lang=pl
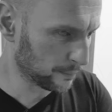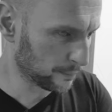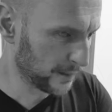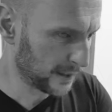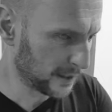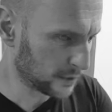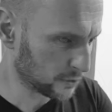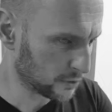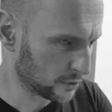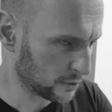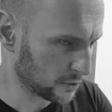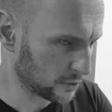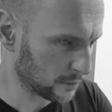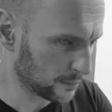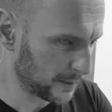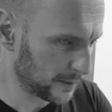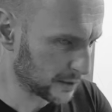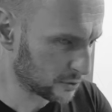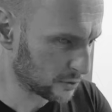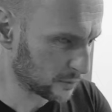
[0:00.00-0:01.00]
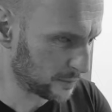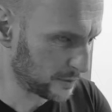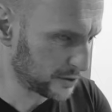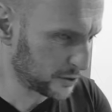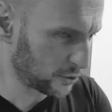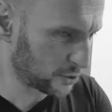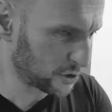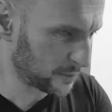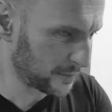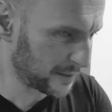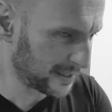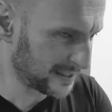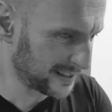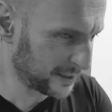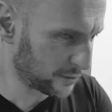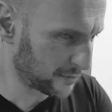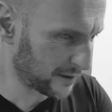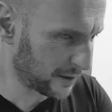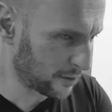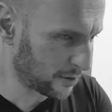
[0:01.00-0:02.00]
bardzo, bardzo blisko siebie
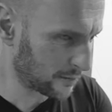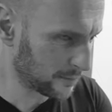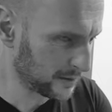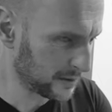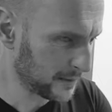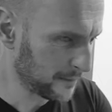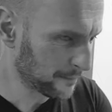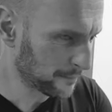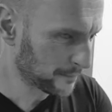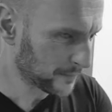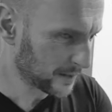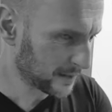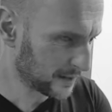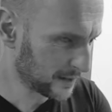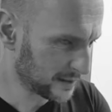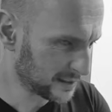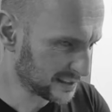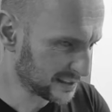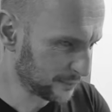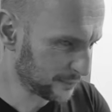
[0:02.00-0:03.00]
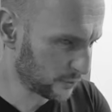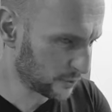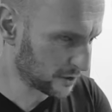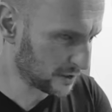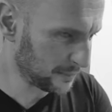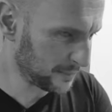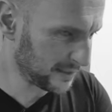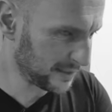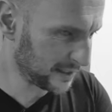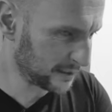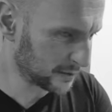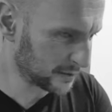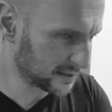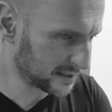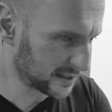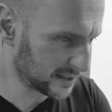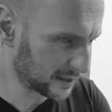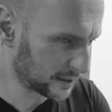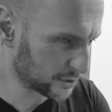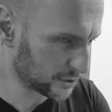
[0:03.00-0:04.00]
generowało mi e, stworki
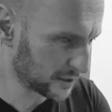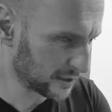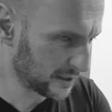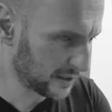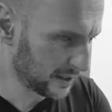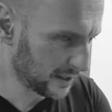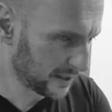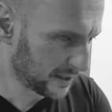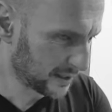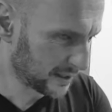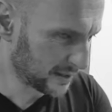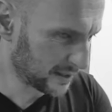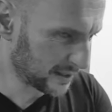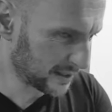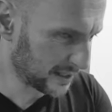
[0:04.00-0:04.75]
migające, także e,